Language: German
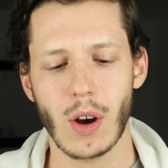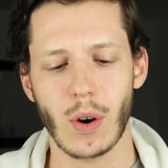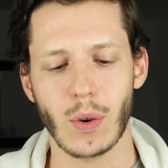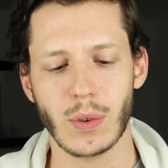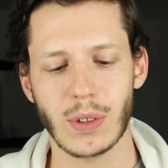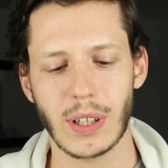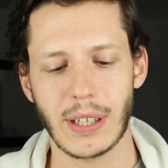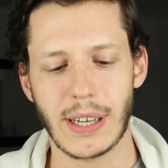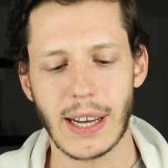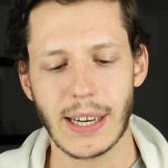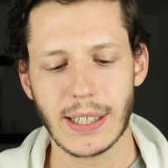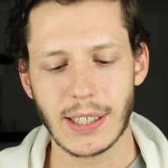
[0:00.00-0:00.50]

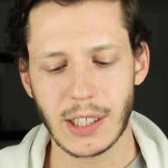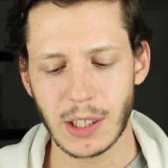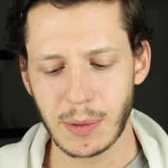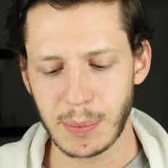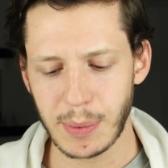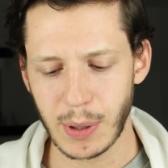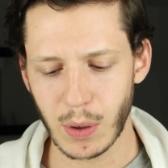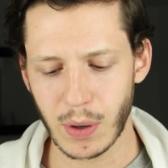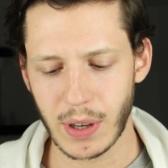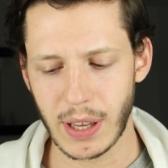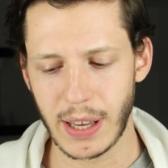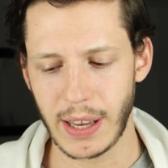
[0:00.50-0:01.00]
Und da dachte ich
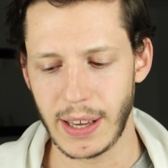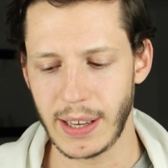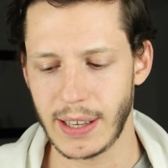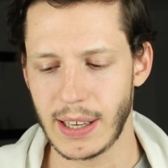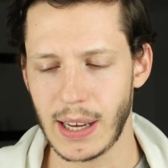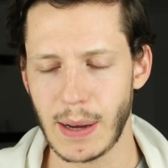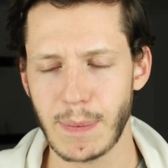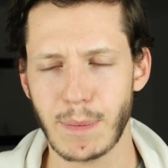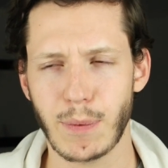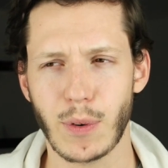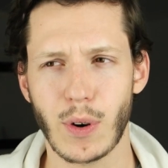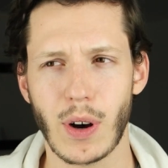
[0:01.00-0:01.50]
mir, okay,
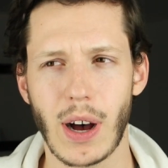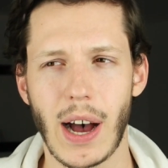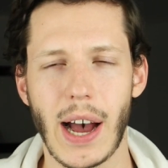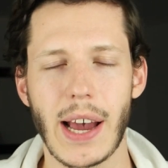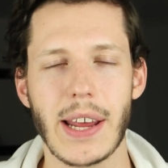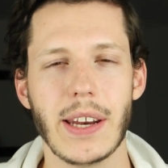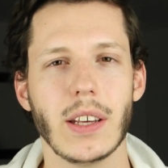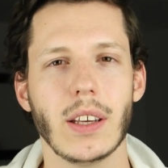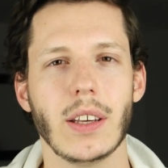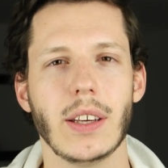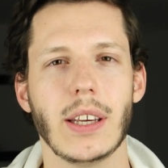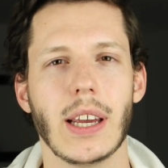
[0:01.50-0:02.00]
ich habe vor
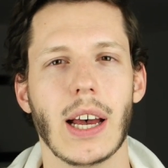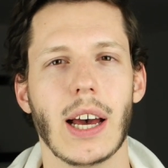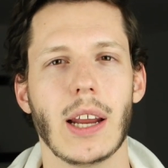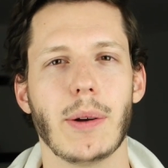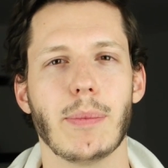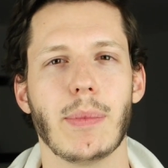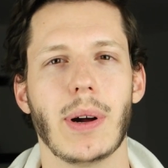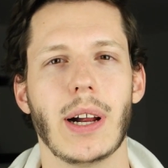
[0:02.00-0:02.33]
einigen Jahren